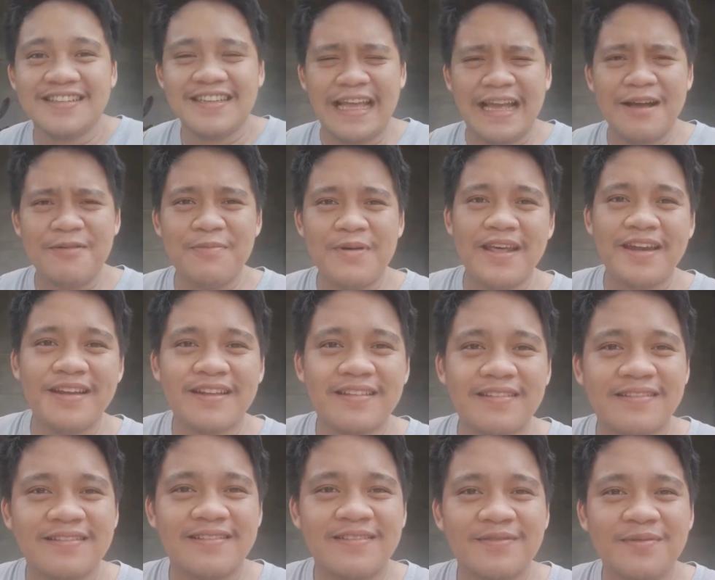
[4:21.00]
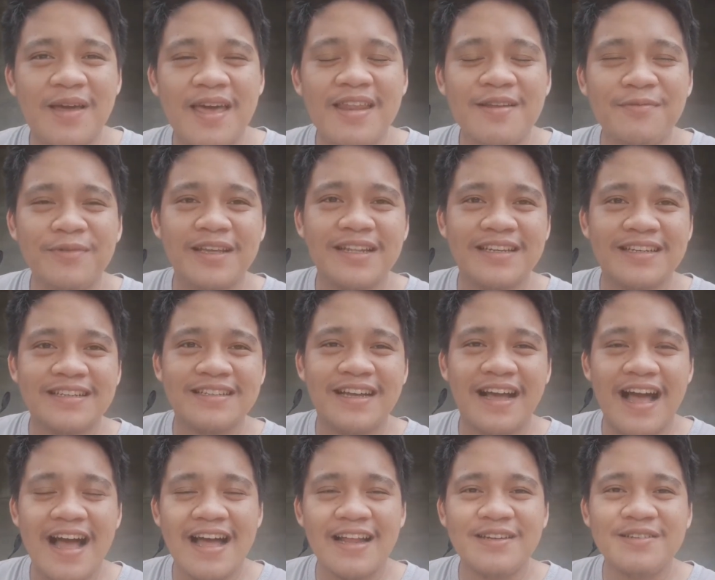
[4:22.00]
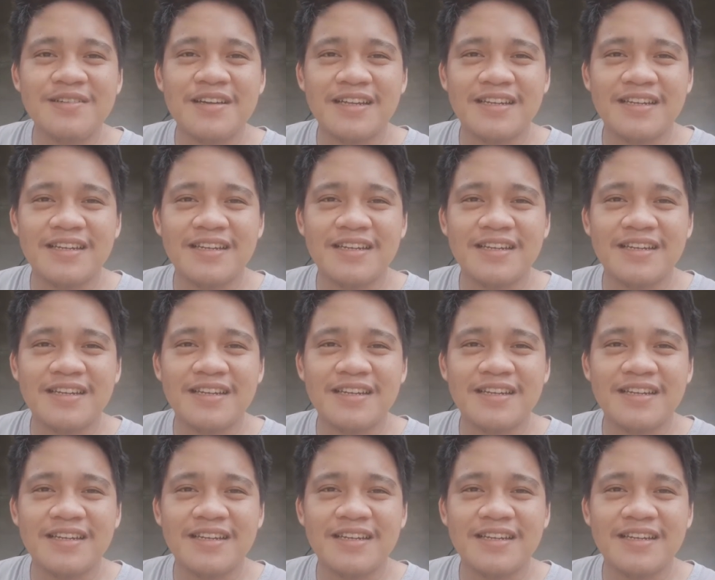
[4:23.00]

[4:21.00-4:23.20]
Eka, parang, parang may nag, ano,